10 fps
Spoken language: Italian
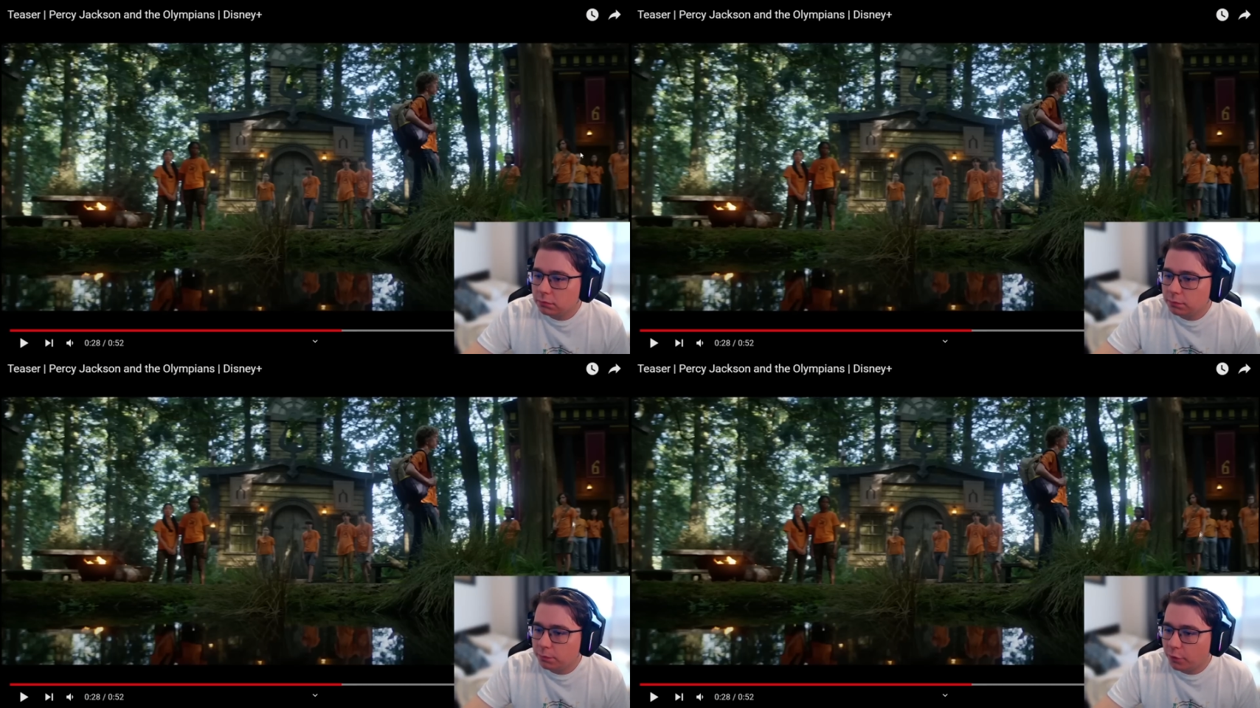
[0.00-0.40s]

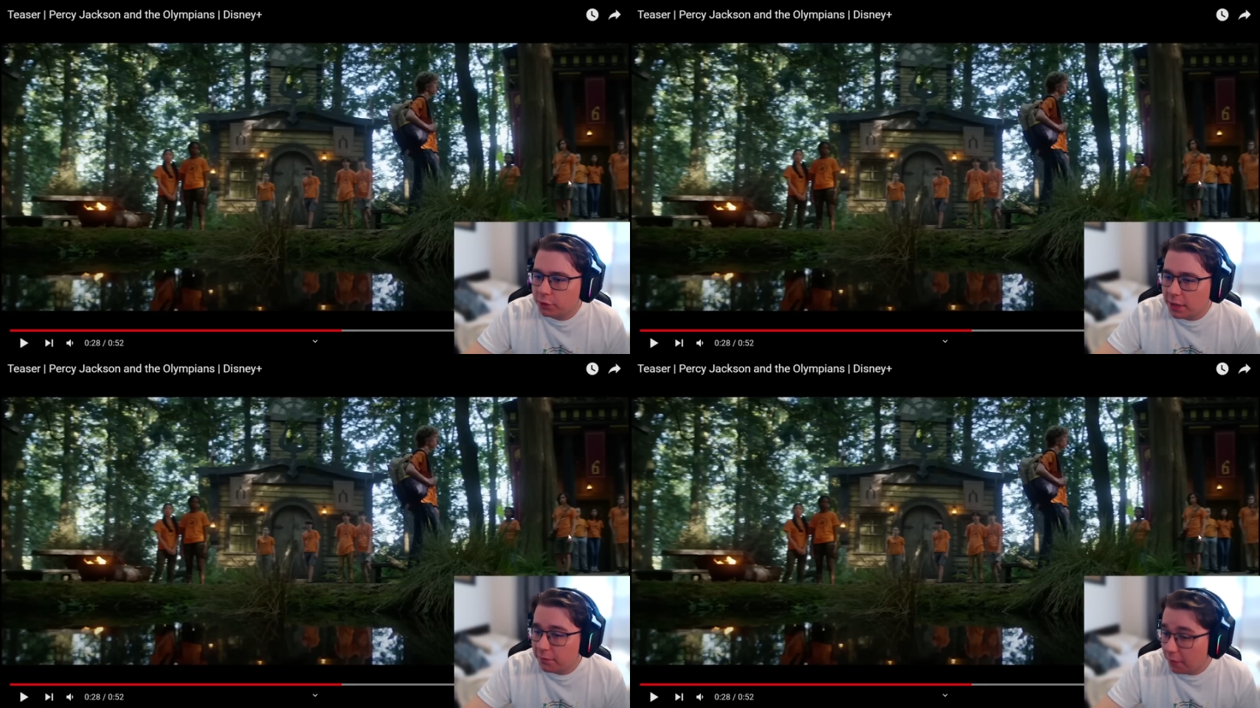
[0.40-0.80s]

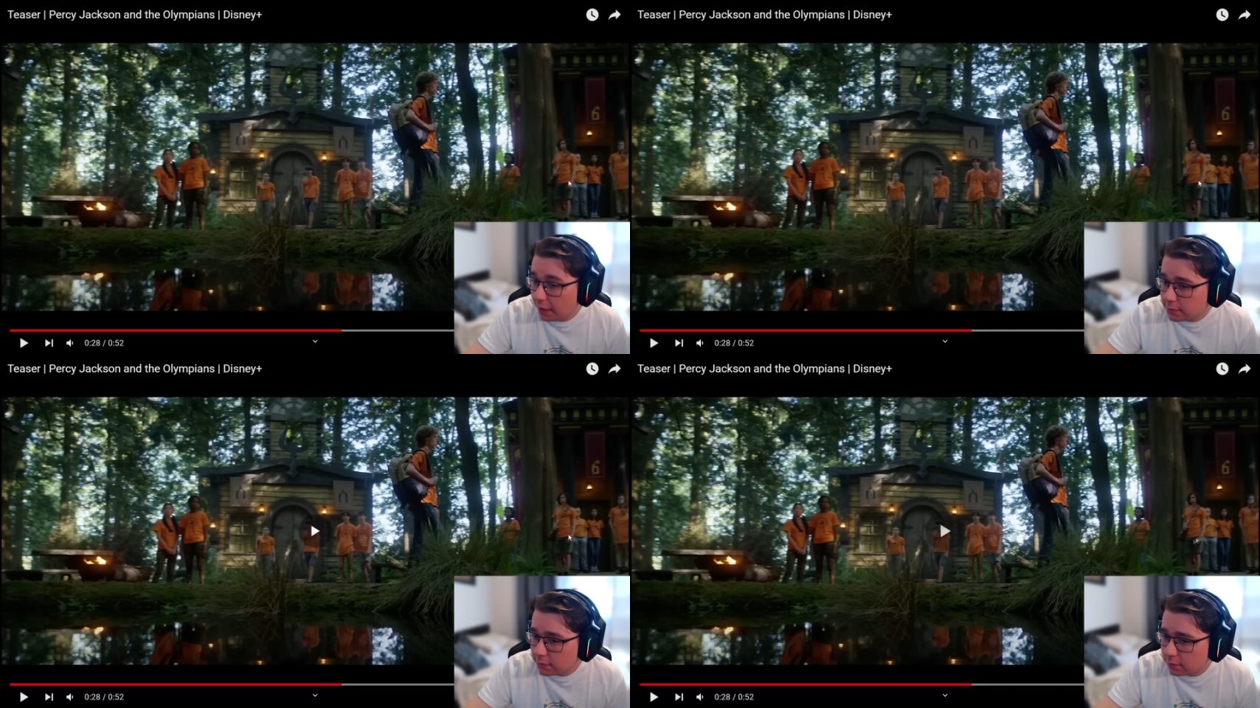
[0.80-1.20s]
Forse
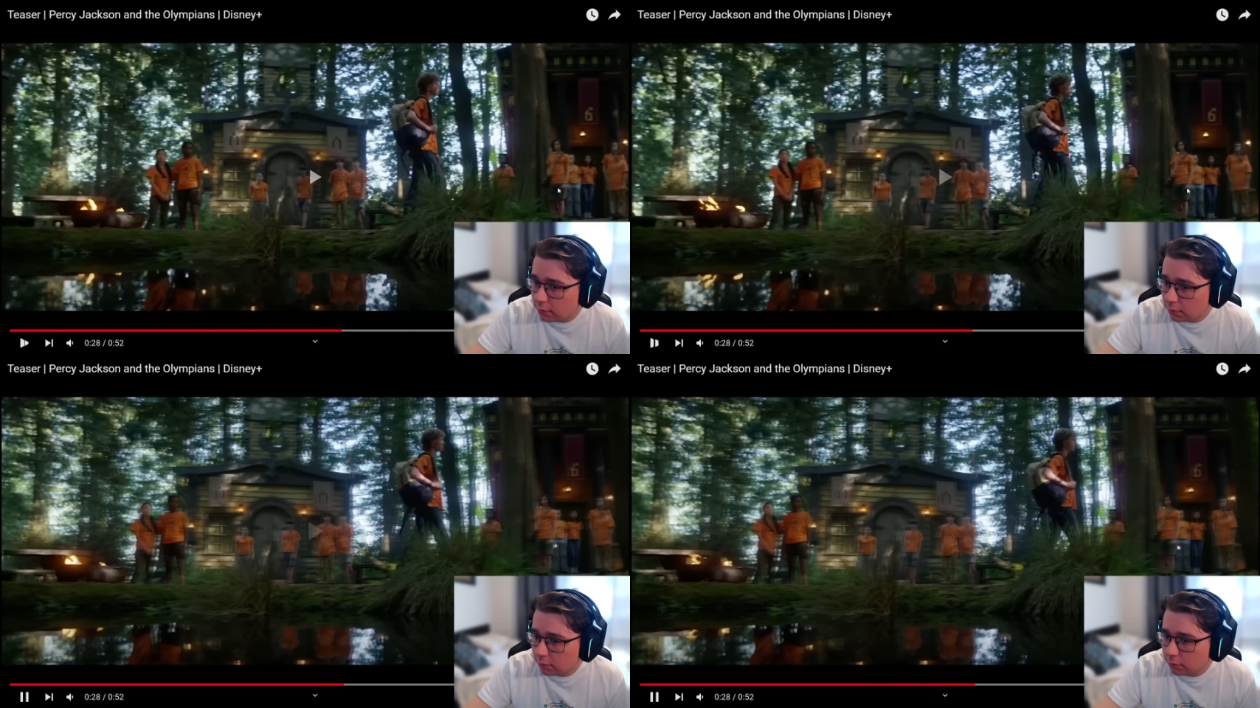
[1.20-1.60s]
Efesto?
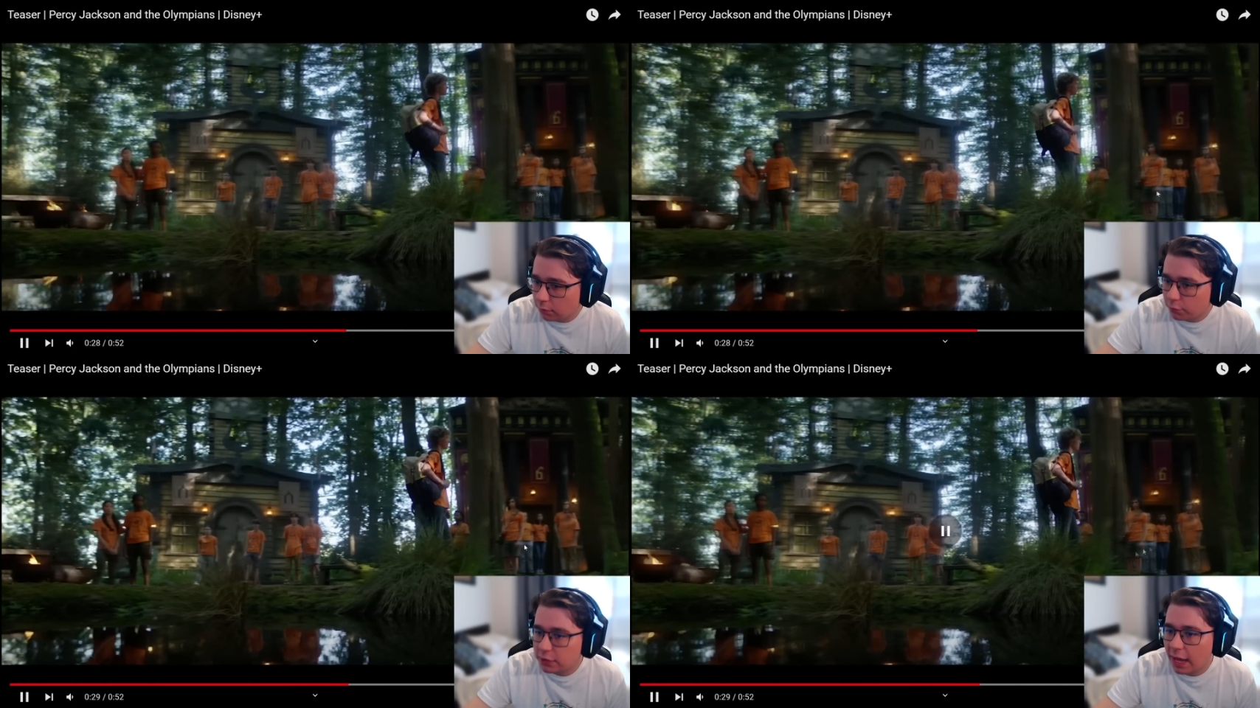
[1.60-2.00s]
Oh
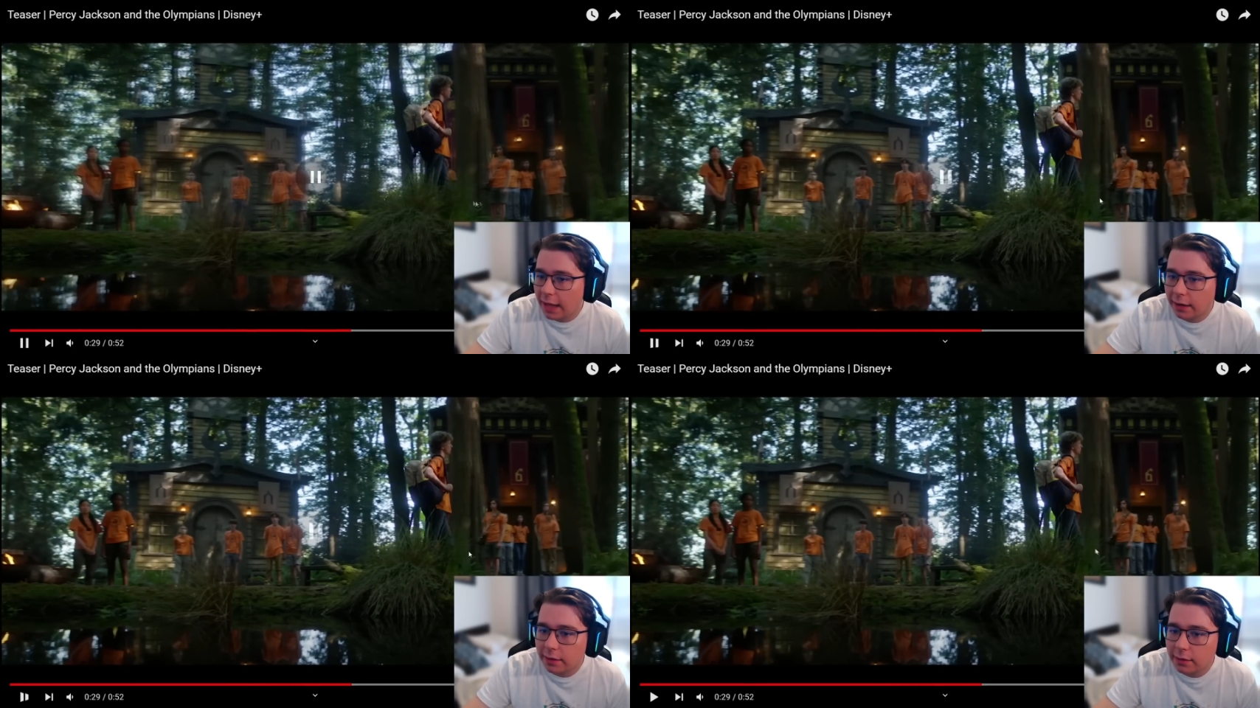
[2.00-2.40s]
no, forse
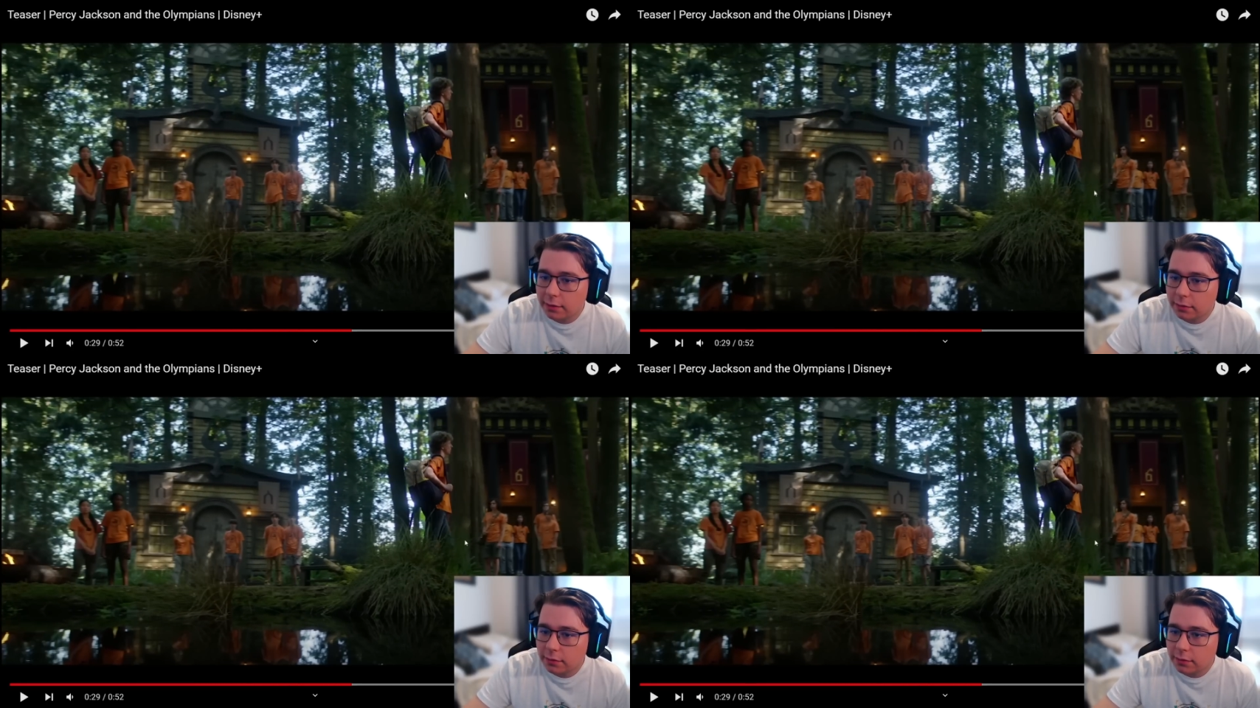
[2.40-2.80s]
Are.